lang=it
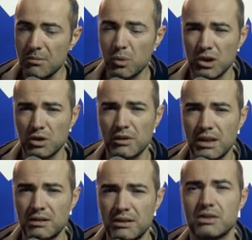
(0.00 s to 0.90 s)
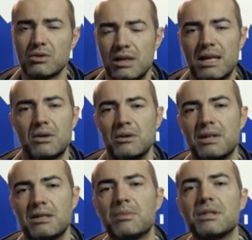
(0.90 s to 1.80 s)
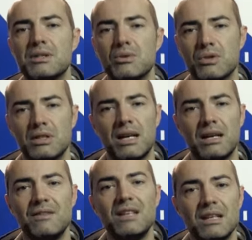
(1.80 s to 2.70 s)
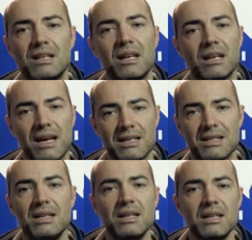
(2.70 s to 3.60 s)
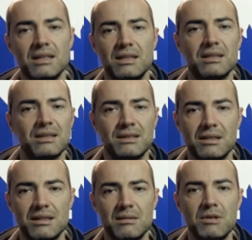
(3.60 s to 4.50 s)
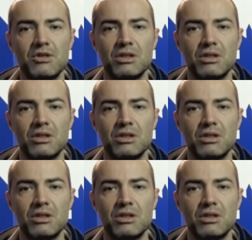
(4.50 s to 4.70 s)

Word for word: portato via diverso denaro, diversi preziosi dalle ville, dalle case di tantissimi